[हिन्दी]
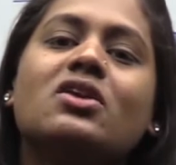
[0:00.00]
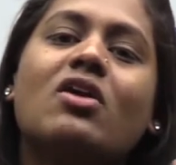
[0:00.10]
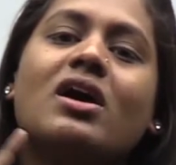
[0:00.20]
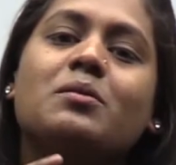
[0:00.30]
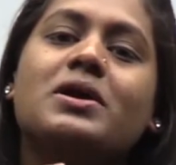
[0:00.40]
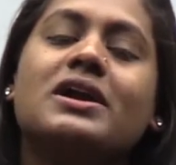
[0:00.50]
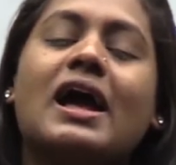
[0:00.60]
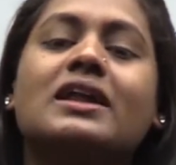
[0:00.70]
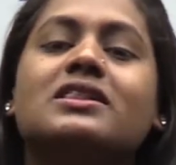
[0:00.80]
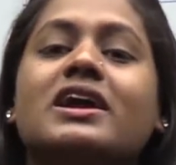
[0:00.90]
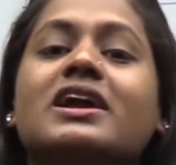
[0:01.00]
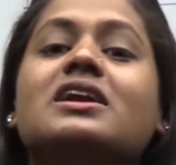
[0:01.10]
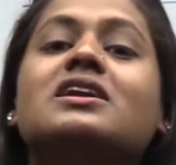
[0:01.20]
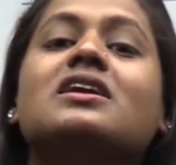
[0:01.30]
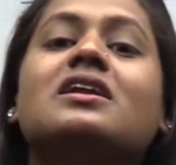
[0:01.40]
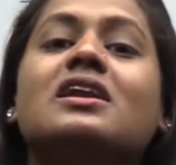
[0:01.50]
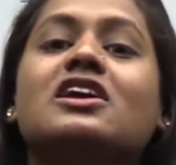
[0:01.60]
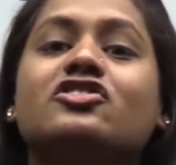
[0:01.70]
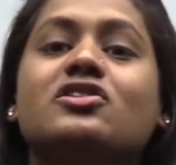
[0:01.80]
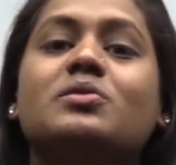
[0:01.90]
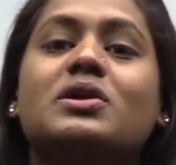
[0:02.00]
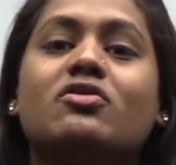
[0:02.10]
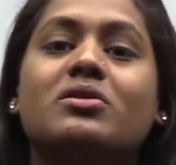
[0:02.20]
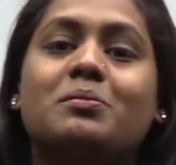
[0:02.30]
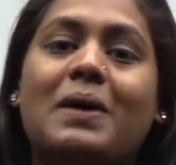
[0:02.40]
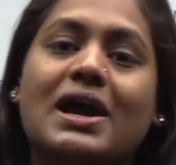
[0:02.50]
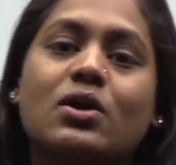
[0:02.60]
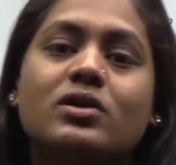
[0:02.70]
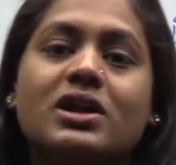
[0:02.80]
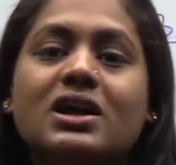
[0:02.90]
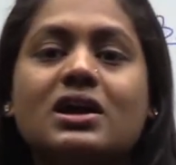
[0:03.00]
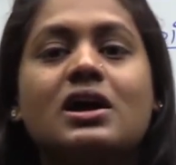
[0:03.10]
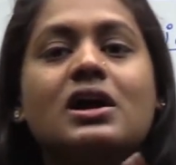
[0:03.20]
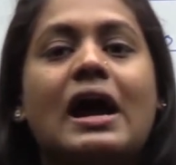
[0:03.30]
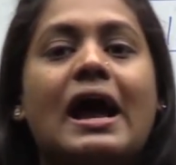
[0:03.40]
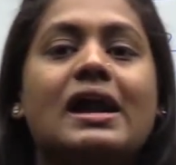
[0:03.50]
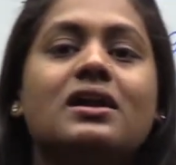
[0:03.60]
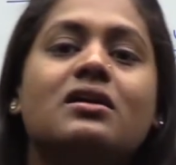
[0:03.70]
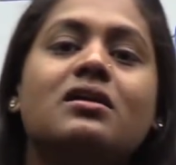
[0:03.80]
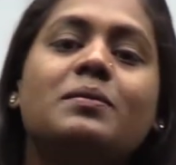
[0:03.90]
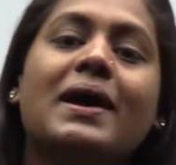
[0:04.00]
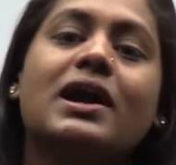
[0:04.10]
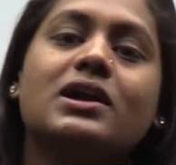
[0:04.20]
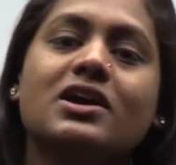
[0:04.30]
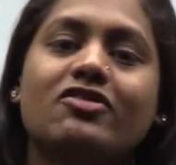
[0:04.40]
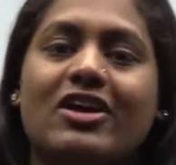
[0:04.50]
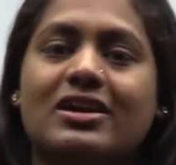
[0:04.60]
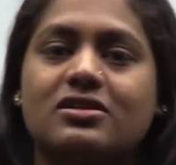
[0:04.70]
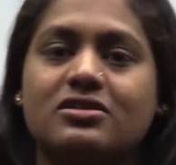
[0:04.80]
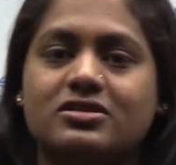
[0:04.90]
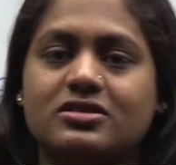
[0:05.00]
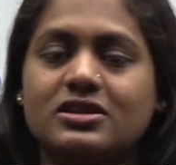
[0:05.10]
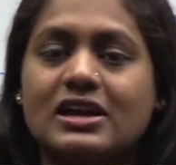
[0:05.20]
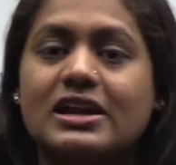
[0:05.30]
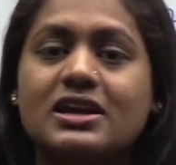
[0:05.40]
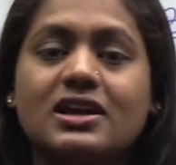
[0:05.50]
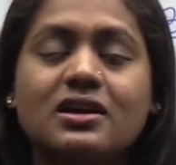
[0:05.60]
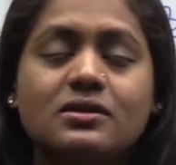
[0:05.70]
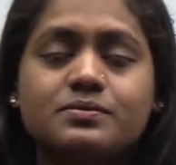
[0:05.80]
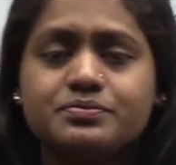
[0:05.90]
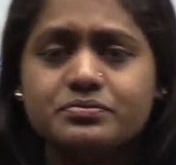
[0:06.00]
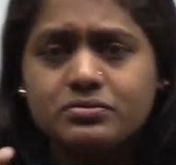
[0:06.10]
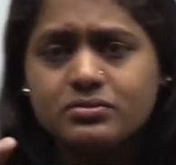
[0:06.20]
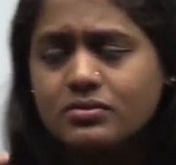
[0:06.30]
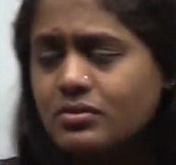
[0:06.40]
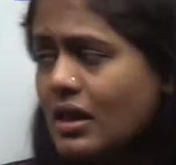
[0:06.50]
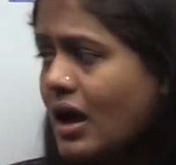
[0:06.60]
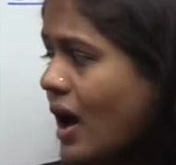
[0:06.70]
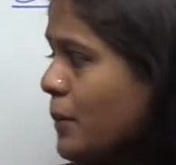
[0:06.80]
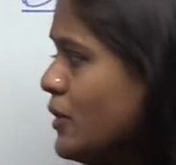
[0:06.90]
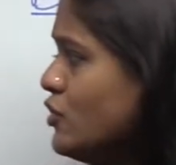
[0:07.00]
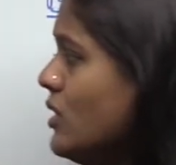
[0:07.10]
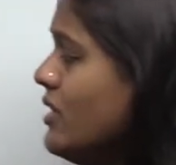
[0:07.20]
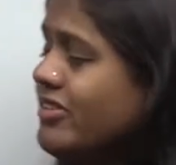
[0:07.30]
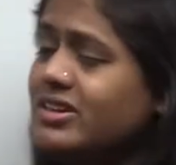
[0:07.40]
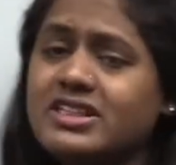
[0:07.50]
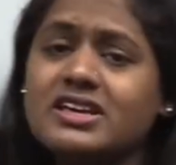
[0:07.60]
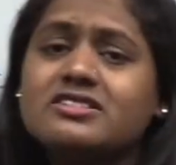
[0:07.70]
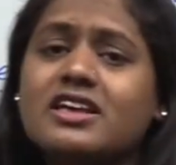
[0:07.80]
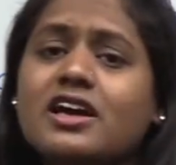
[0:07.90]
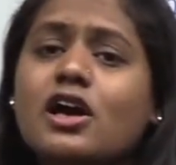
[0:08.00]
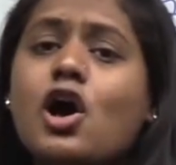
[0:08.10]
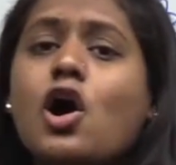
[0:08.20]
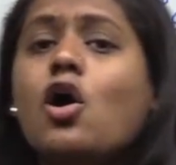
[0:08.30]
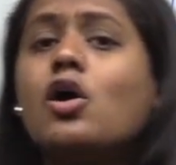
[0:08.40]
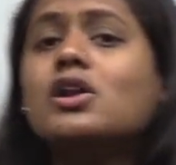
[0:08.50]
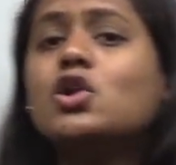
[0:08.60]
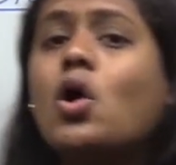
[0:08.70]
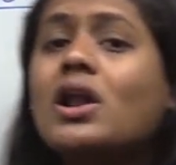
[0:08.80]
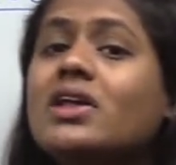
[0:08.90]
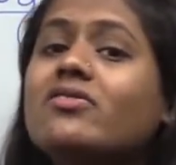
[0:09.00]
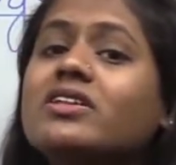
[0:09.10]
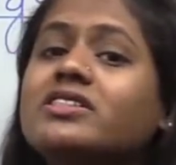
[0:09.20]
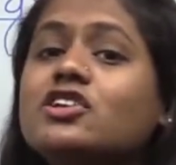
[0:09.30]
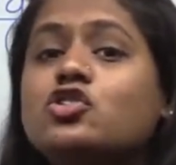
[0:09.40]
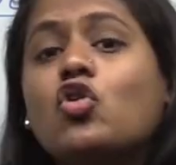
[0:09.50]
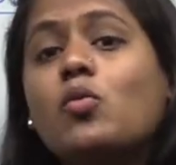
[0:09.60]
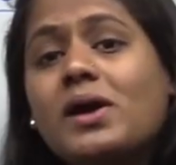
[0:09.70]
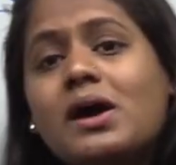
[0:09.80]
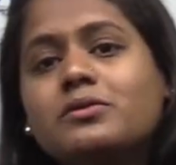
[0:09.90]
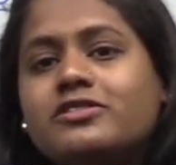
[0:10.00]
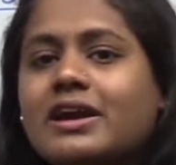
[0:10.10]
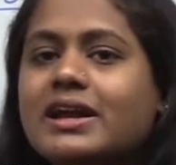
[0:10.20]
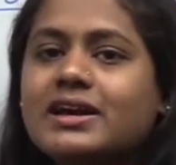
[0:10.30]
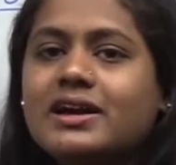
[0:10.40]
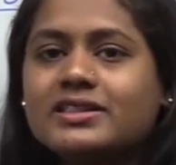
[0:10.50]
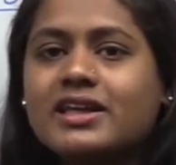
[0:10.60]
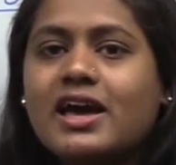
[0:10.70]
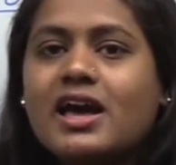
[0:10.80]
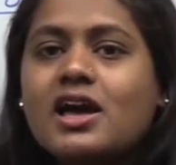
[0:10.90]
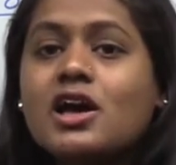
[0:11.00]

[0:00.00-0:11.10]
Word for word: एनवायरमेंट एंड द इंटर रिलेशन बिटवीन बायोटिक एंड अबायोटिक फैक्टर्स यानी कि आपके जो लिविंग थिंग्स हैं और नॉन लिविंग थिंग्स को भी हम स्टडी करते हैं